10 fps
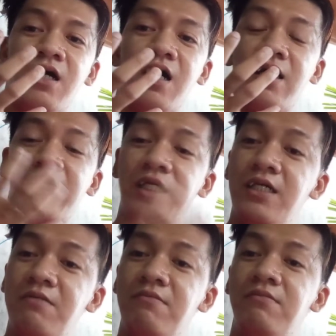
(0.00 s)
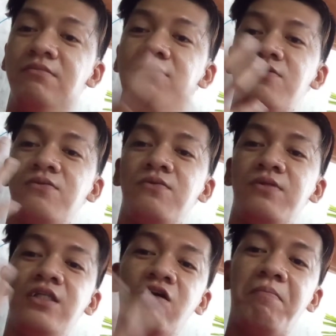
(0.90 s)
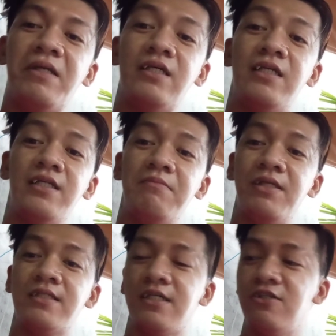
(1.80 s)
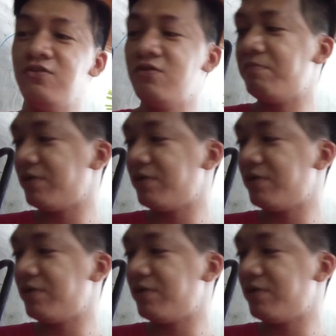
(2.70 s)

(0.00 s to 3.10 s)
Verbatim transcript: uh, cream. So, hindi ko pa nare-reveal sa inyo